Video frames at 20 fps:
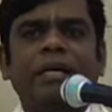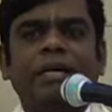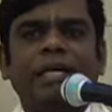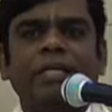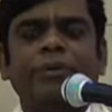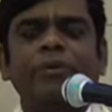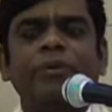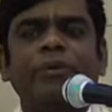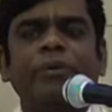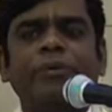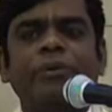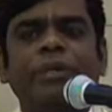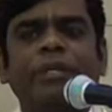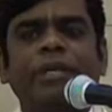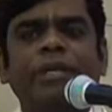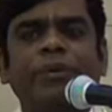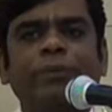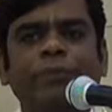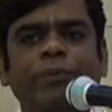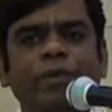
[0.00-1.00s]
கடவுள்
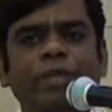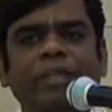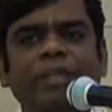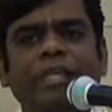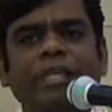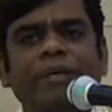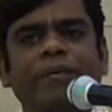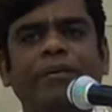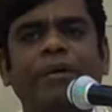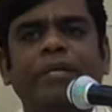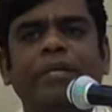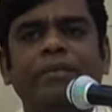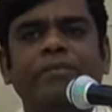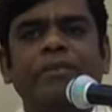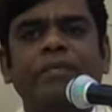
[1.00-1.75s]
நம்முடைய உள்ளத்திலே வாழ